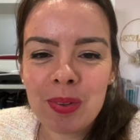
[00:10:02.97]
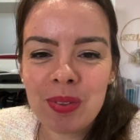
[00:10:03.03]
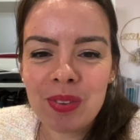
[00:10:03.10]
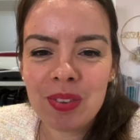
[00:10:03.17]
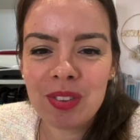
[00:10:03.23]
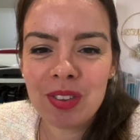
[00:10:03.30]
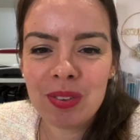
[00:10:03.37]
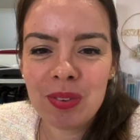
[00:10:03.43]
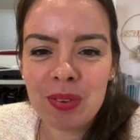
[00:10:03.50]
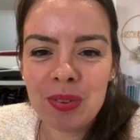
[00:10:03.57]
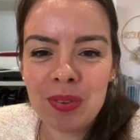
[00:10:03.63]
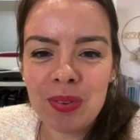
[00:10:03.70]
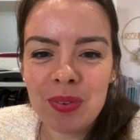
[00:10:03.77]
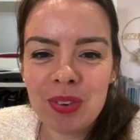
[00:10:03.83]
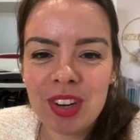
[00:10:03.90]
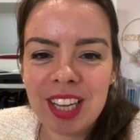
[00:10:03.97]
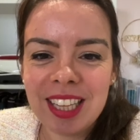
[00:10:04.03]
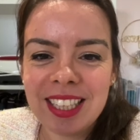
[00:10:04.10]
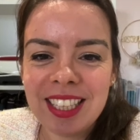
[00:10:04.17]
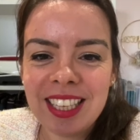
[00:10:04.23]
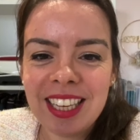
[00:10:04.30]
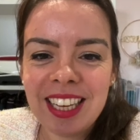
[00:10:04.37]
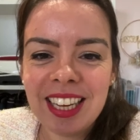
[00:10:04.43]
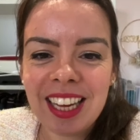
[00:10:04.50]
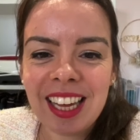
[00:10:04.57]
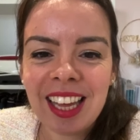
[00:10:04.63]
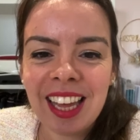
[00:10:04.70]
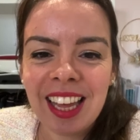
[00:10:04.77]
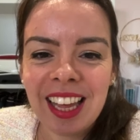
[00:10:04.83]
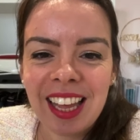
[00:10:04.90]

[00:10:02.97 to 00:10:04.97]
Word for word: pense que c'est ce que tu voulais dire